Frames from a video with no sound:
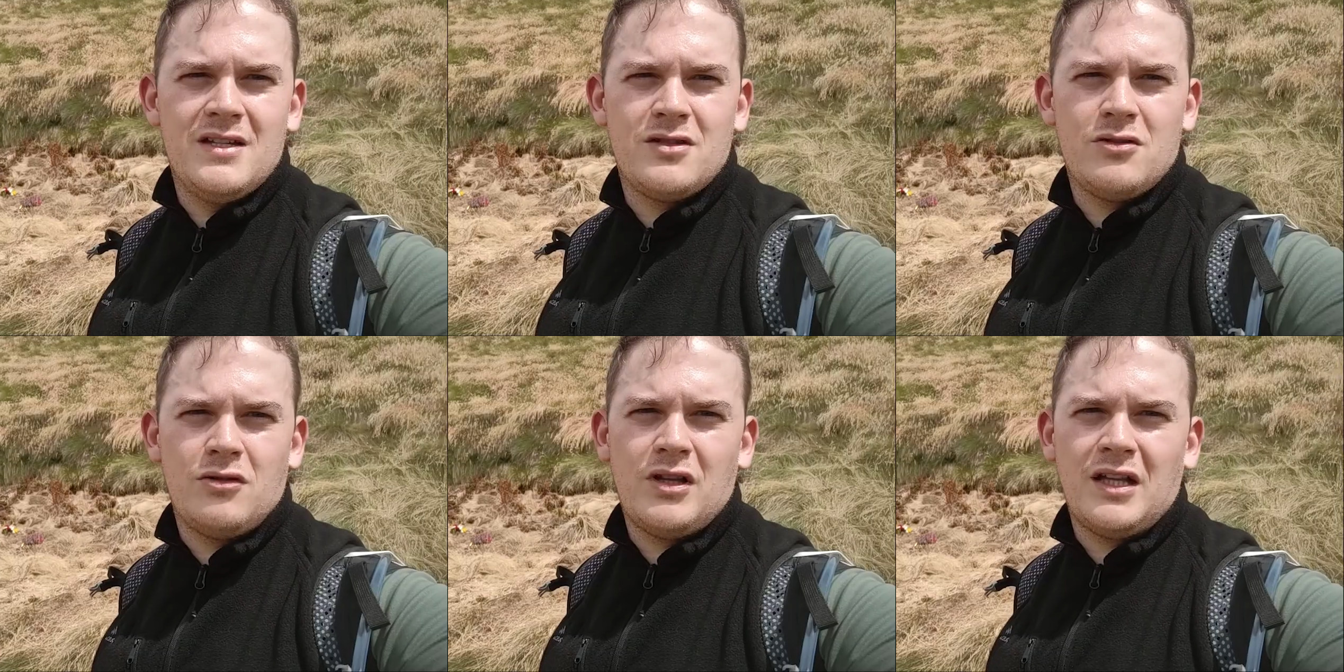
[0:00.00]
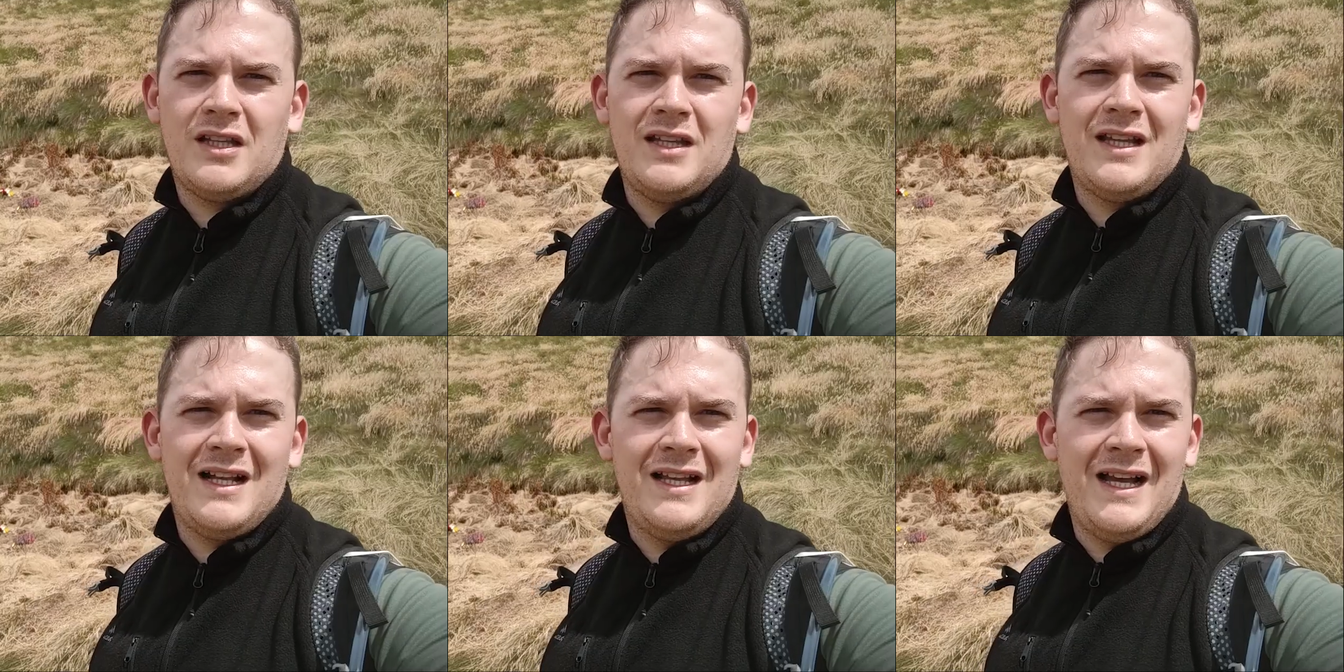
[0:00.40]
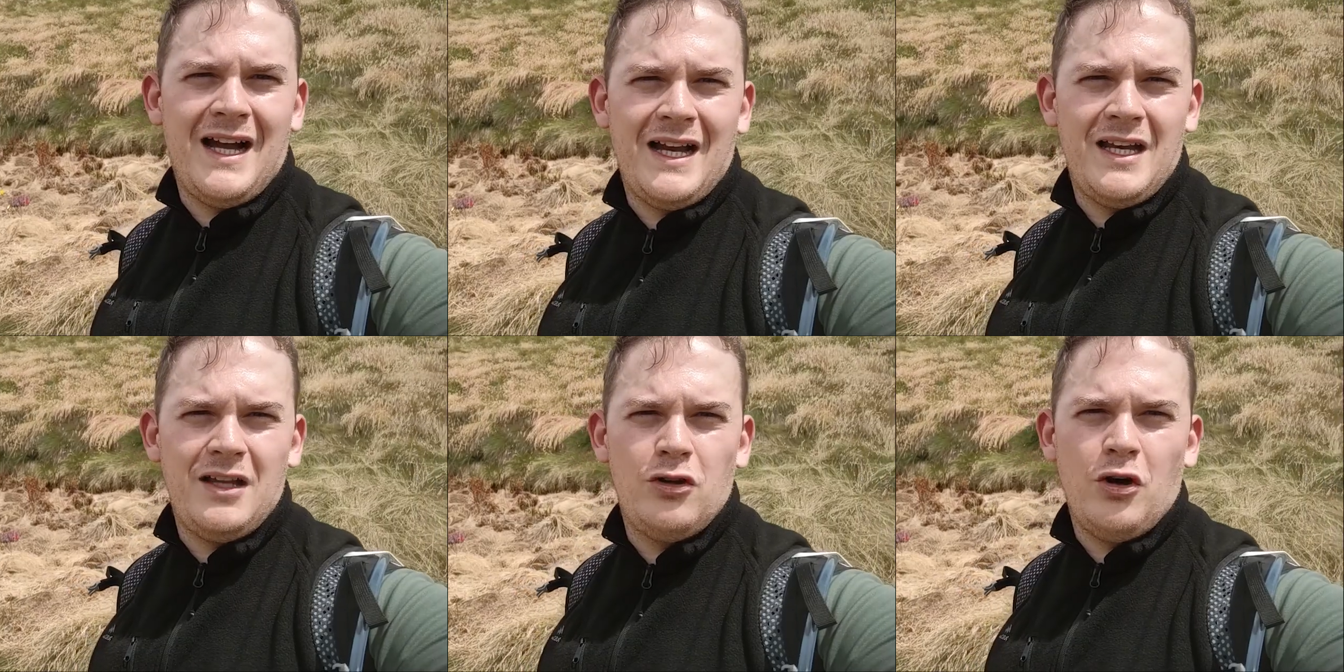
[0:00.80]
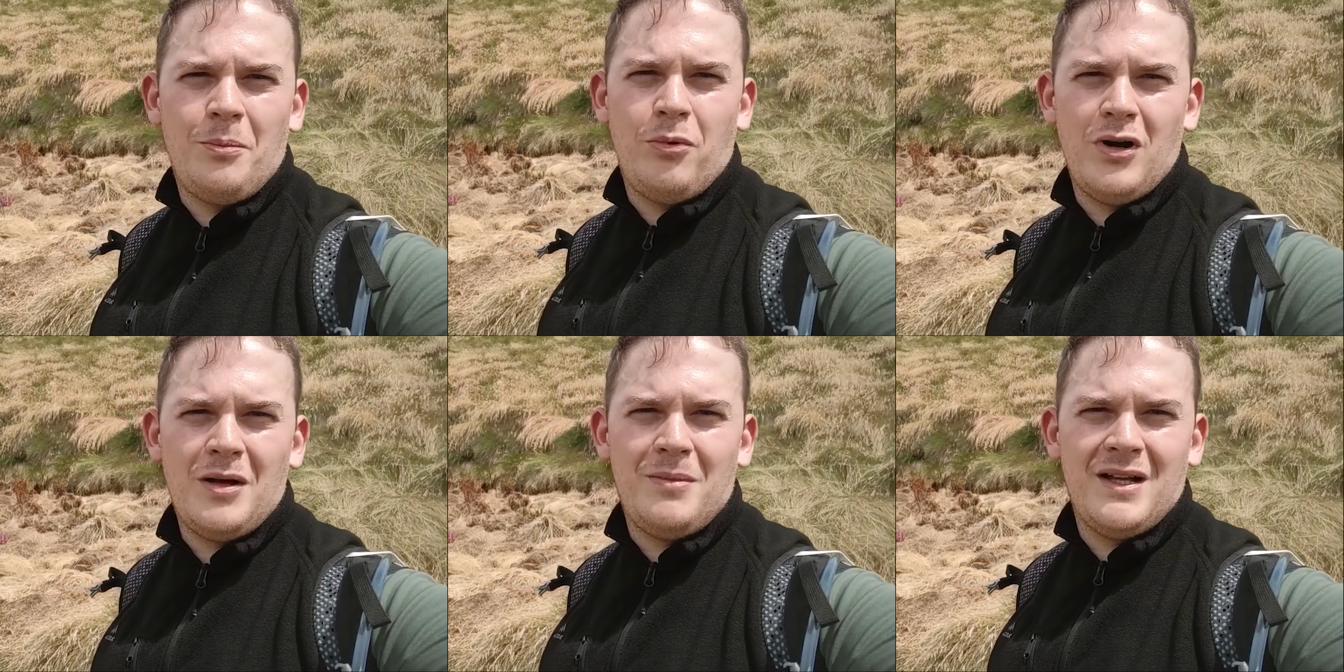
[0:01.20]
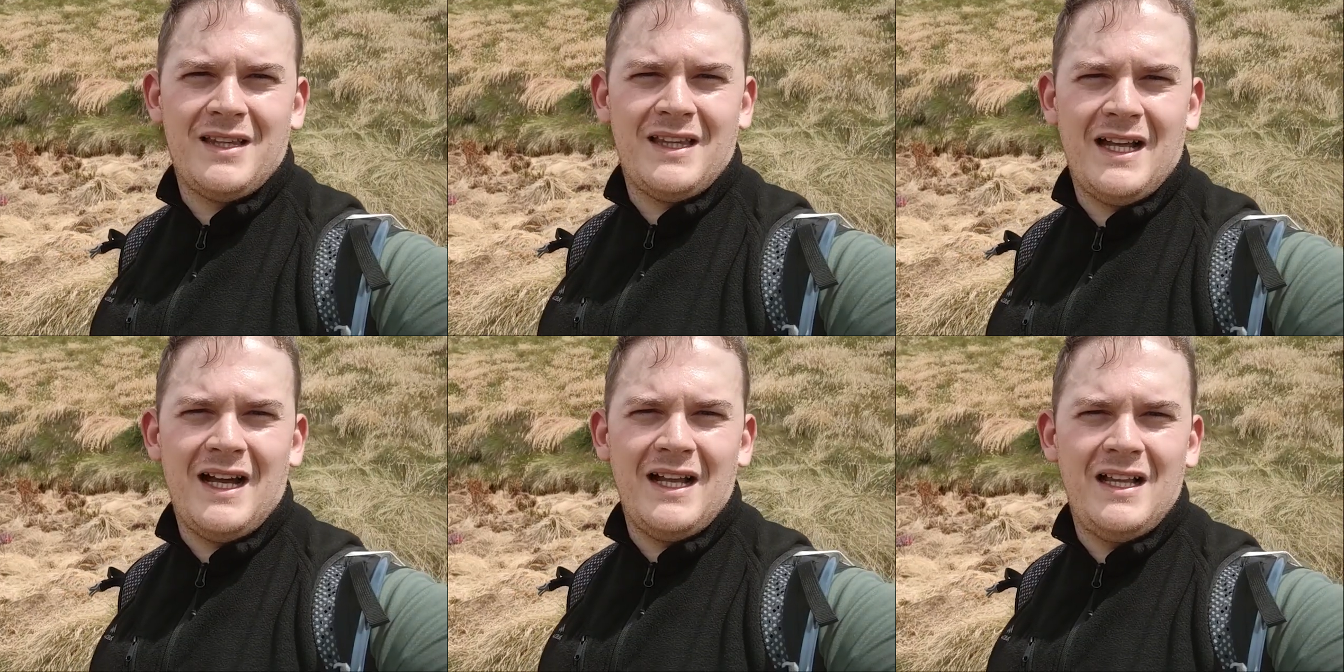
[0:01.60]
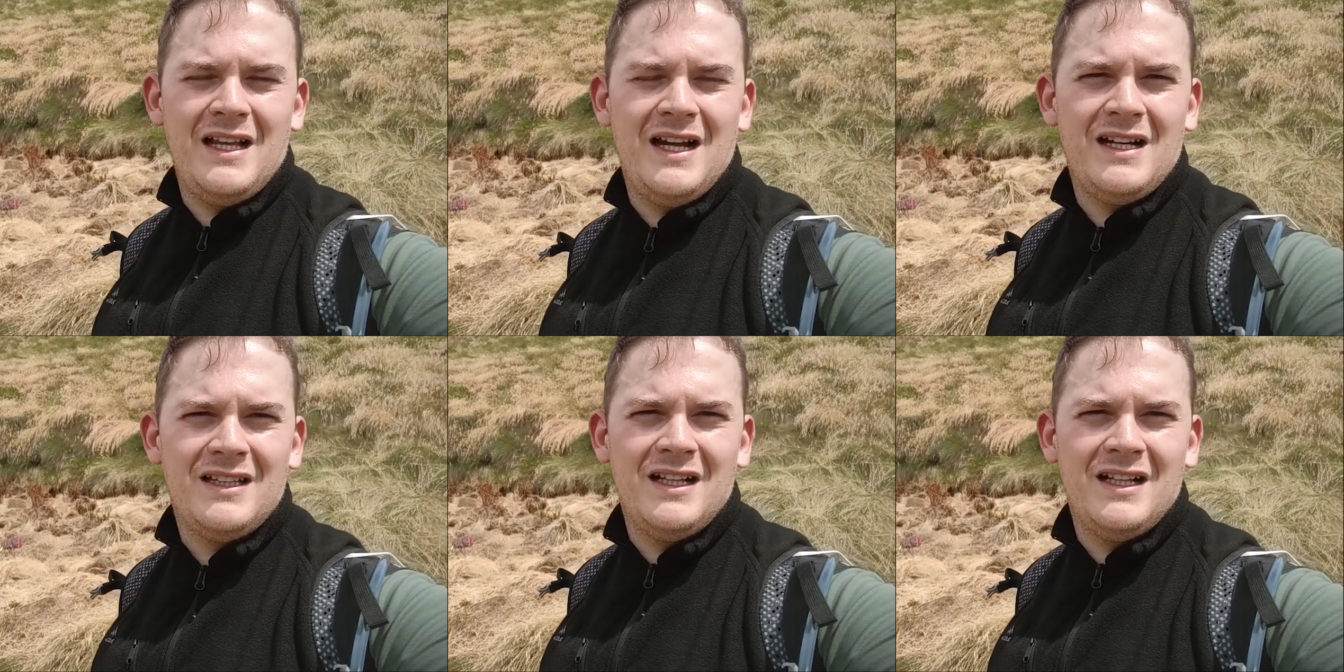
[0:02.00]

soldati italiani dopo la battaglia